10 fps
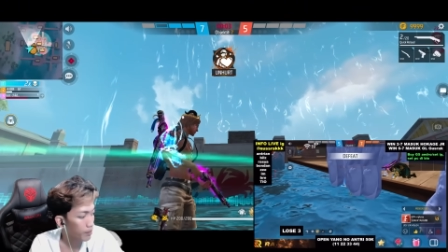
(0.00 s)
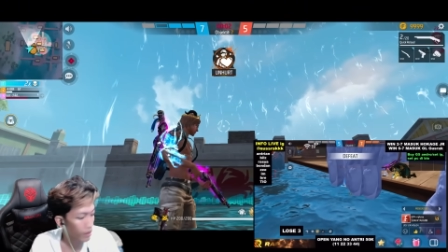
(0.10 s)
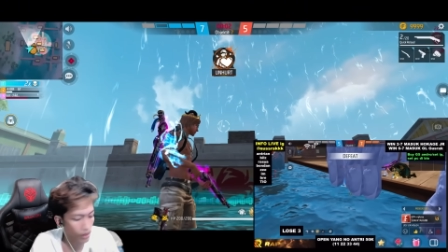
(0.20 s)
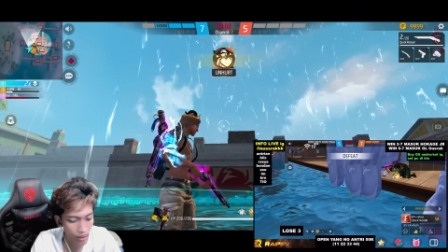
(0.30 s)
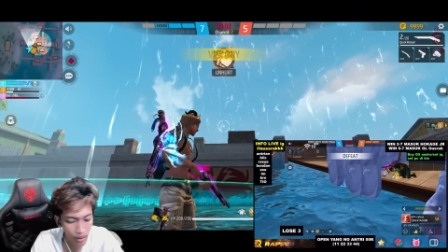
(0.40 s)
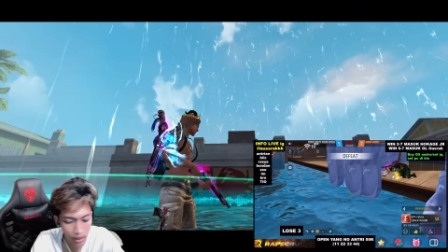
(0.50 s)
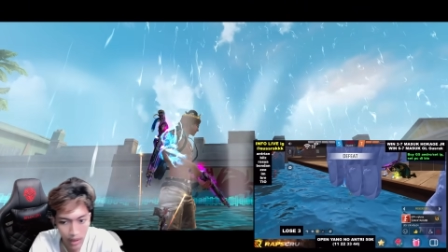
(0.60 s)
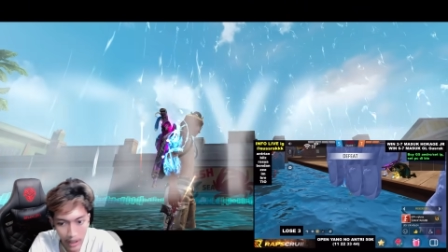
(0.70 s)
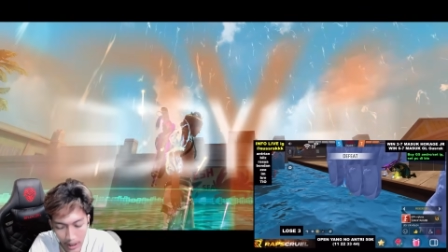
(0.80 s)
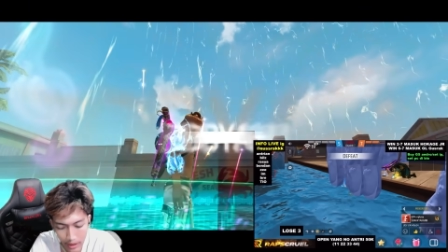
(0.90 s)
bro,
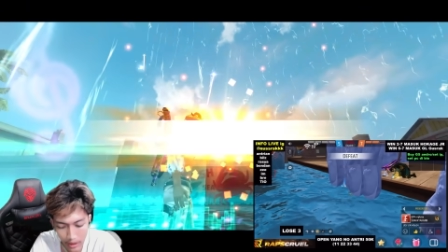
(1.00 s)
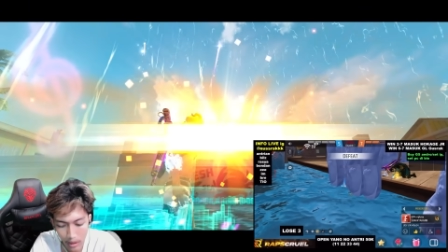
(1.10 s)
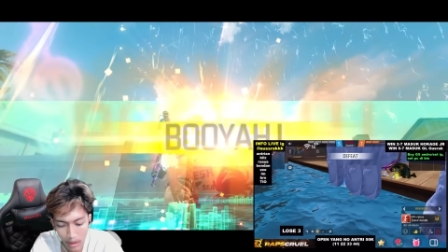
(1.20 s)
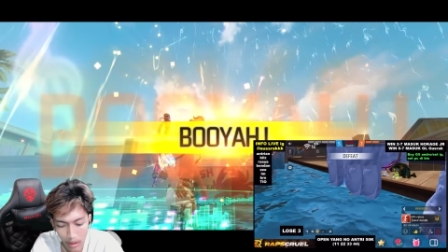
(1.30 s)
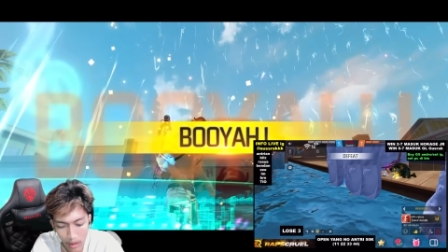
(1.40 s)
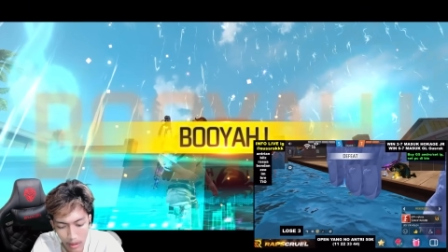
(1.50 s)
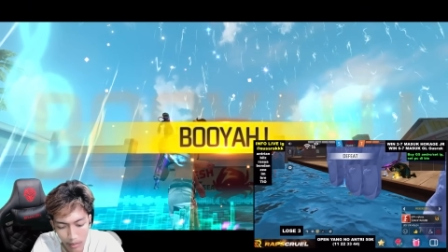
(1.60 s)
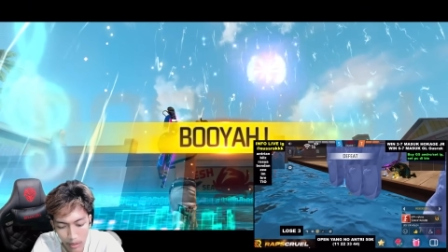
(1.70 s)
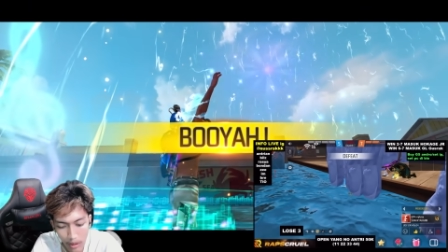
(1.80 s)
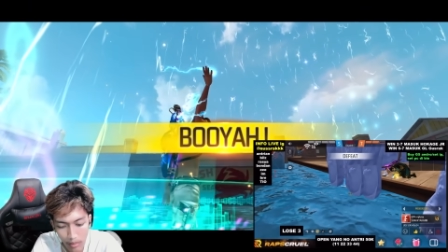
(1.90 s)
let's go,
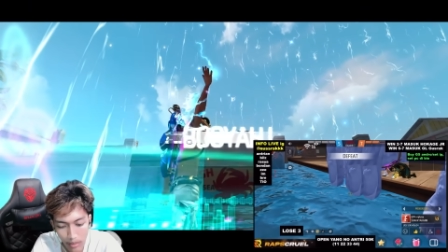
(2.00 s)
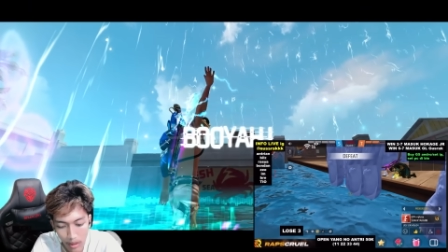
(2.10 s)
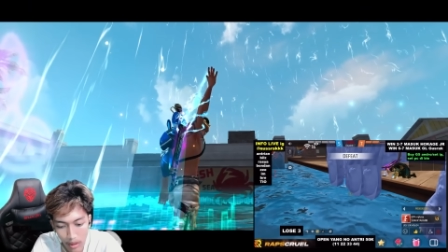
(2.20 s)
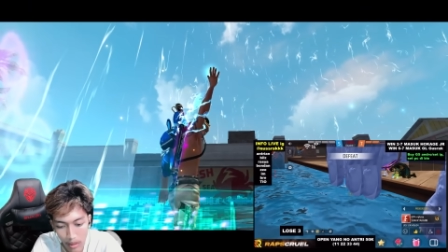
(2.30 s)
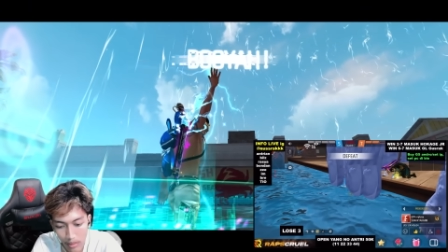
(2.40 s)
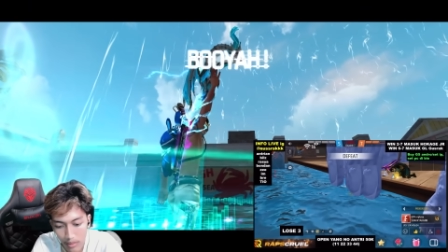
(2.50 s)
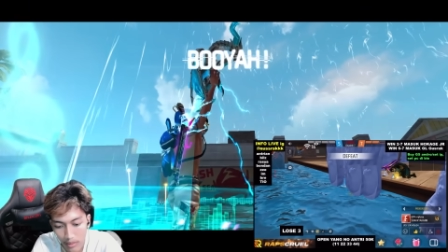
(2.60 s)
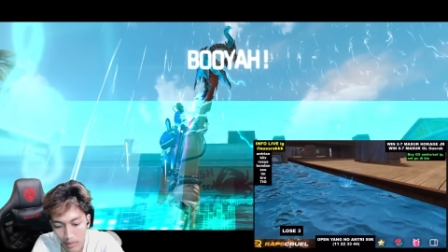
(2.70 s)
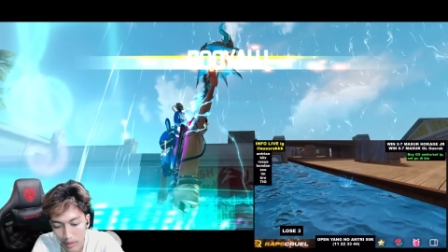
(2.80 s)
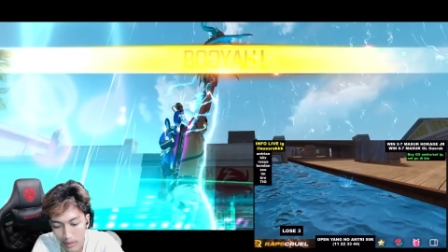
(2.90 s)
come on bro. Gue
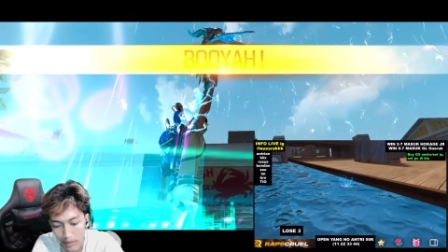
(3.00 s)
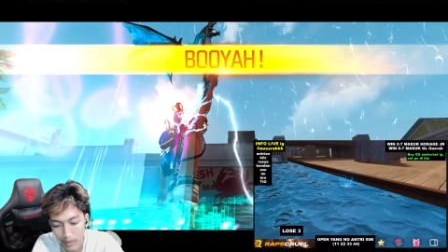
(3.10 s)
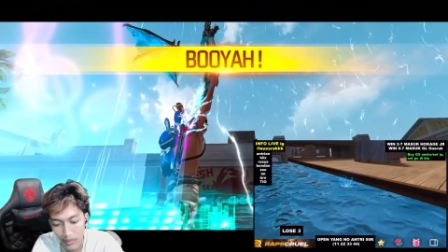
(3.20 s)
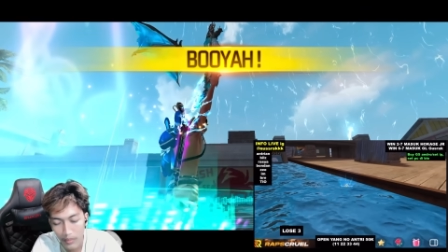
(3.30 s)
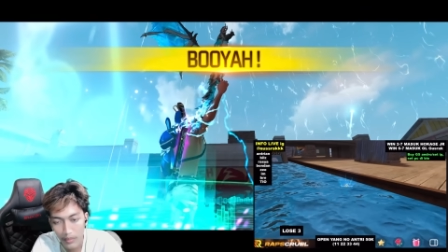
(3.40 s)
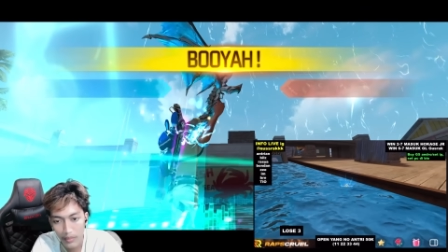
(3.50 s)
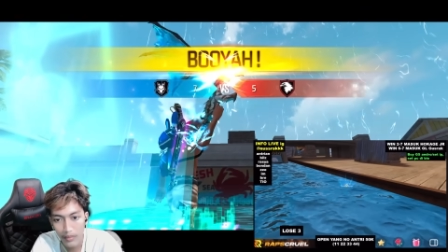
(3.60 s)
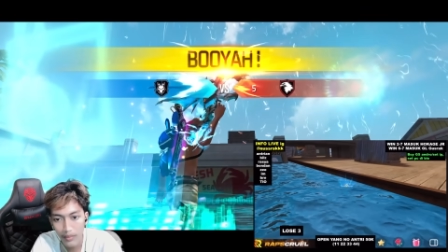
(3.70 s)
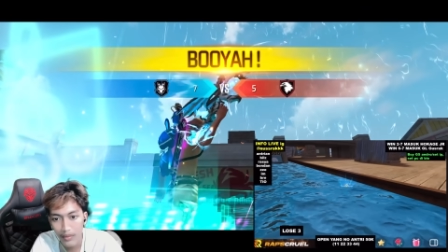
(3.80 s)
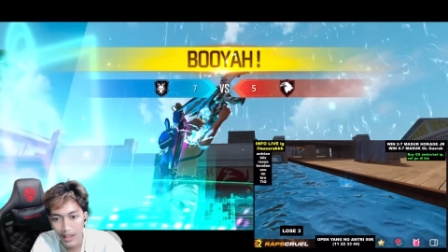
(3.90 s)
cok cok
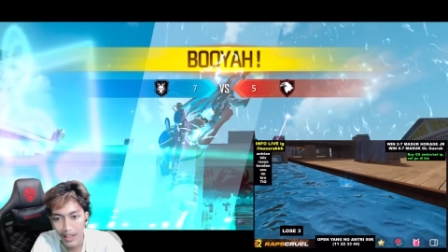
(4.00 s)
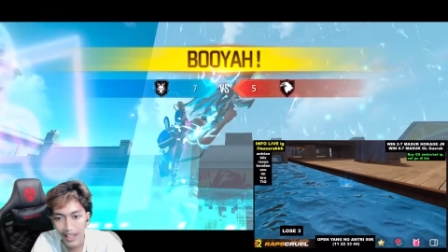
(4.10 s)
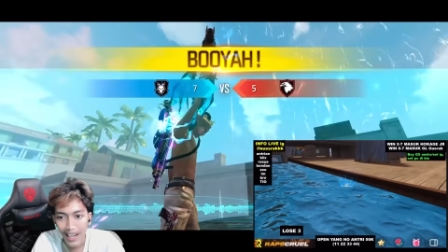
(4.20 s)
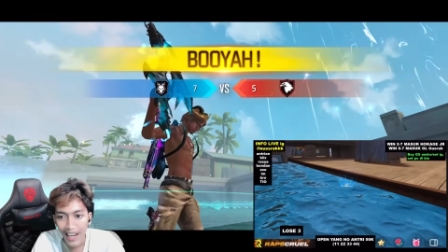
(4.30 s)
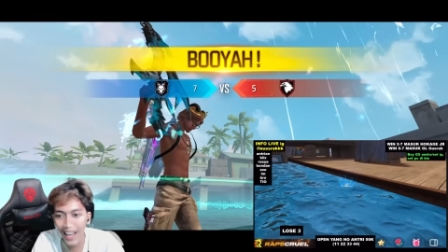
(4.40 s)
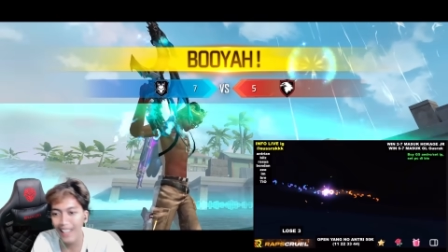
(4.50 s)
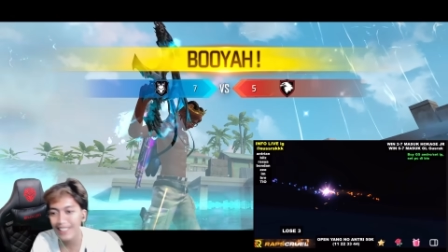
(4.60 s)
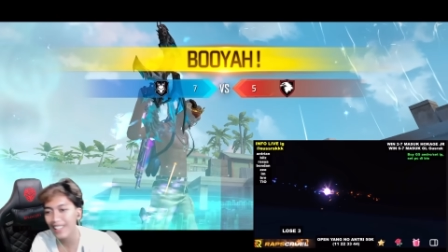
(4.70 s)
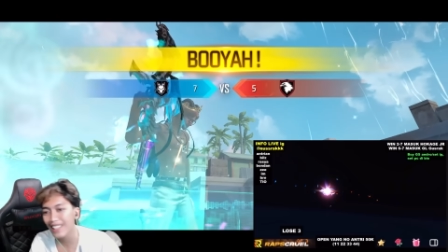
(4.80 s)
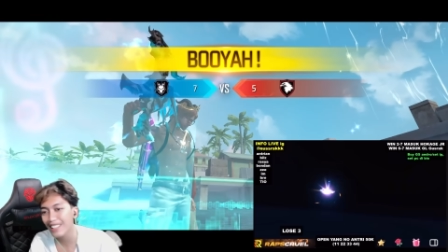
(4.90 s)

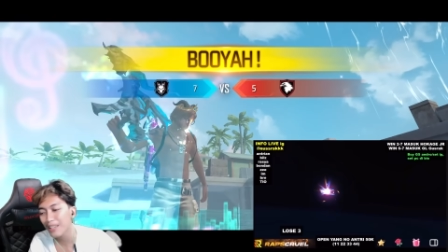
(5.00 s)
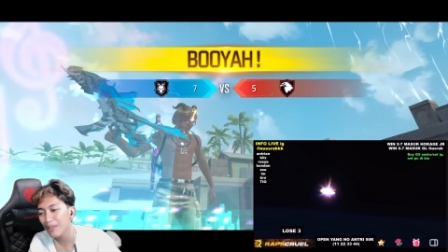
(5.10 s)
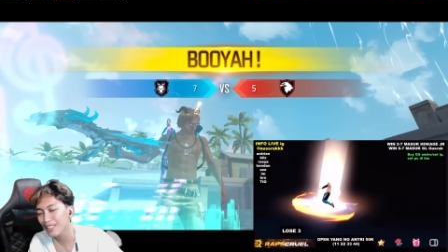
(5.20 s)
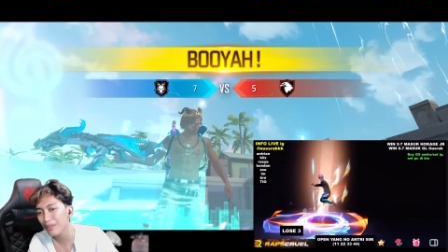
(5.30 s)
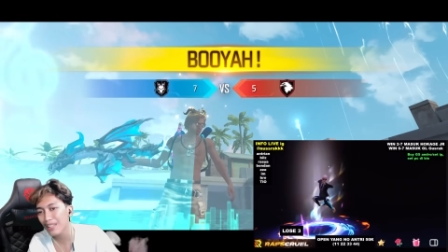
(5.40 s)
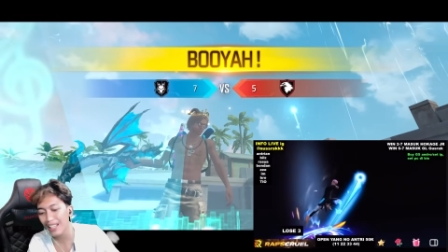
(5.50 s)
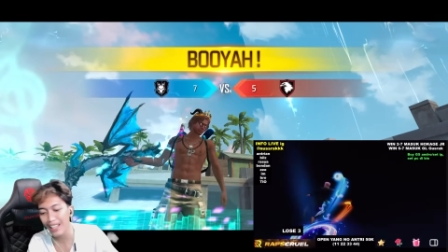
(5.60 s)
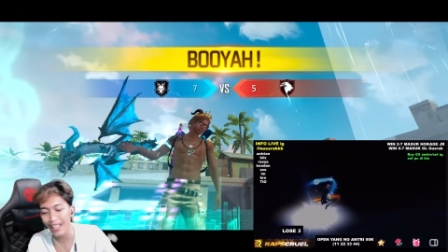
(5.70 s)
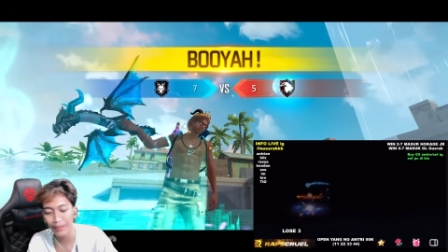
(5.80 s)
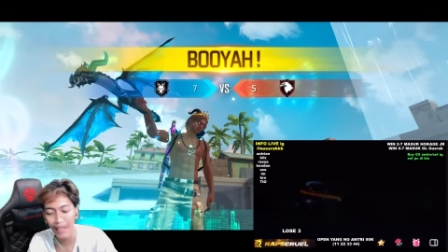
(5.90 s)
aja kita berhasil menang
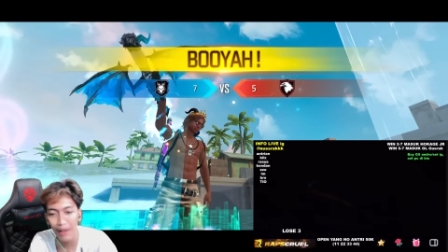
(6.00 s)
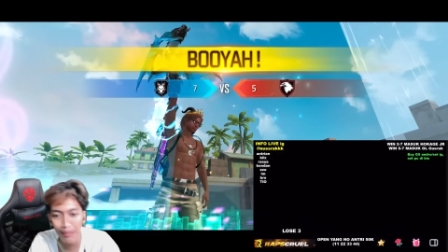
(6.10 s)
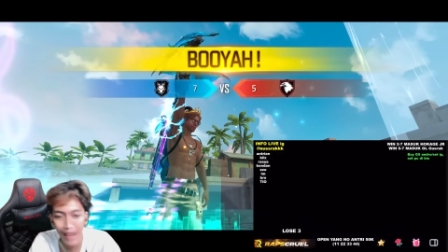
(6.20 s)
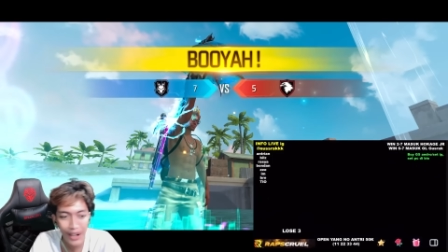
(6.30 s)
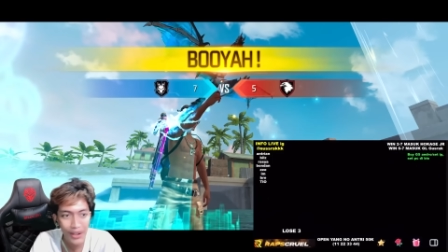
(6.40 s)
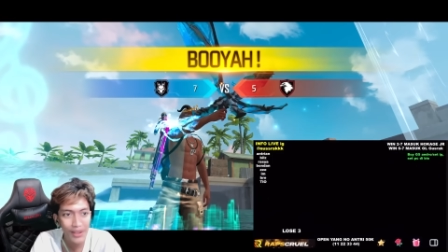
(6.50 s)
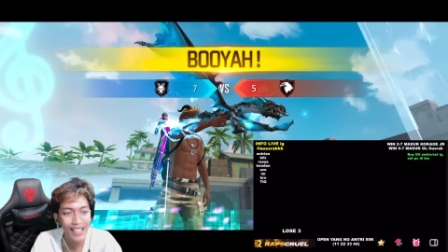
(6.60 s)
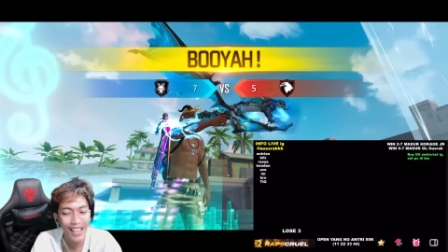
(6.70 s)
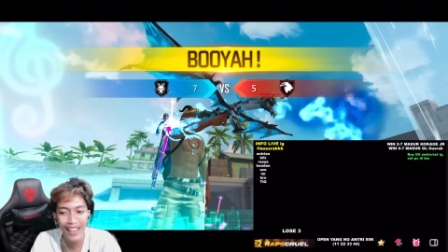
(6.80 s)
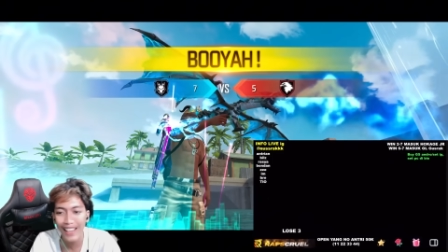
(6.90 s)
guys melawan Bang
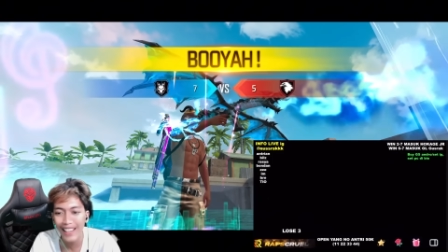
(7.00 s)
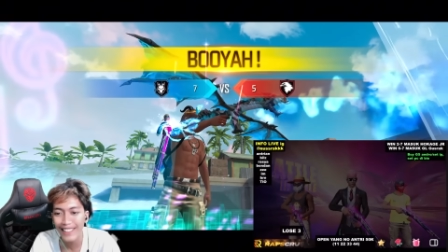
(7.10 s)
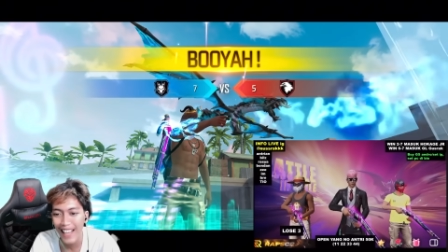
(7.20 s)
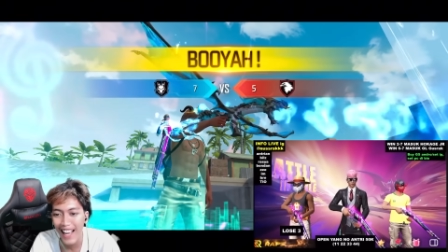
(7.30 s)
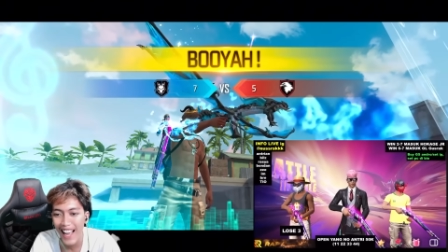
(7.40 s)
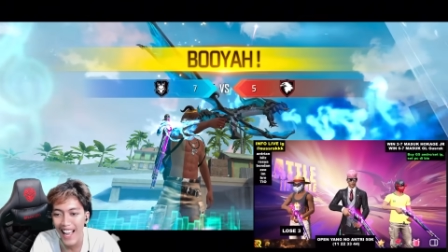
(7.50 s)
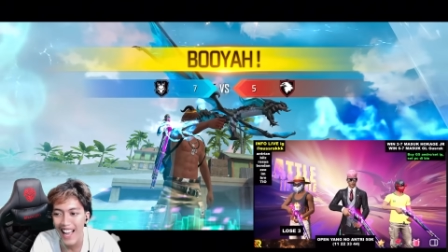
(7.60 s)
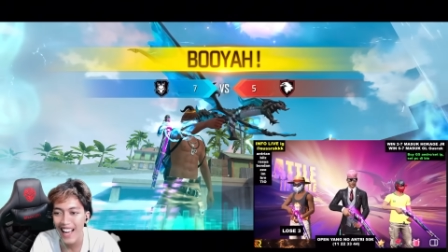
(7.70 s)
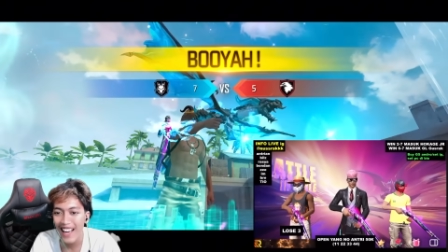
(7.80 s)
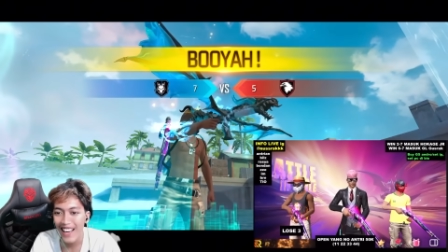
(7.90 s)
Rusak ya guys ya.